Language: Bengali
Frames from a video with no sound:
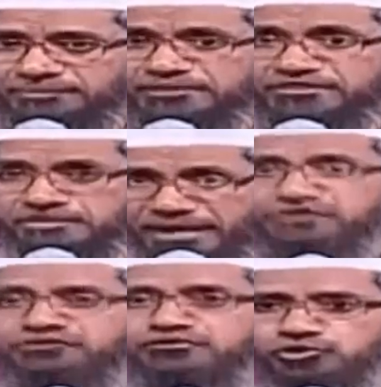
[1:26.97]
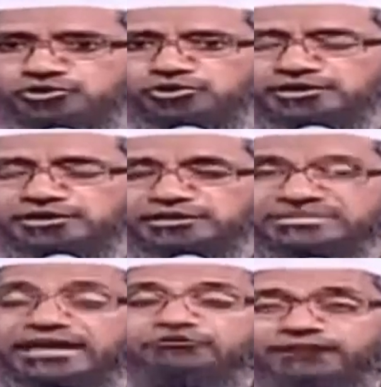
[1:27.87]
আপনার তখন মনে পড়বে
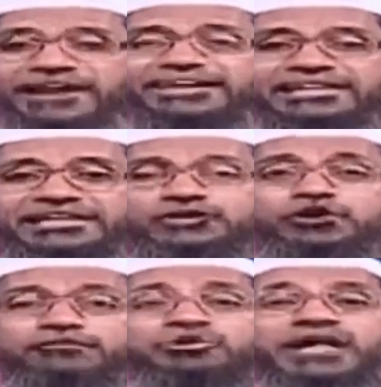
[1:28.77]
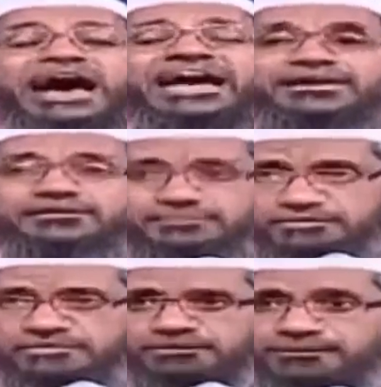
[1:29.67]
যে একদিন আপনাকেও মরে যেতে হবে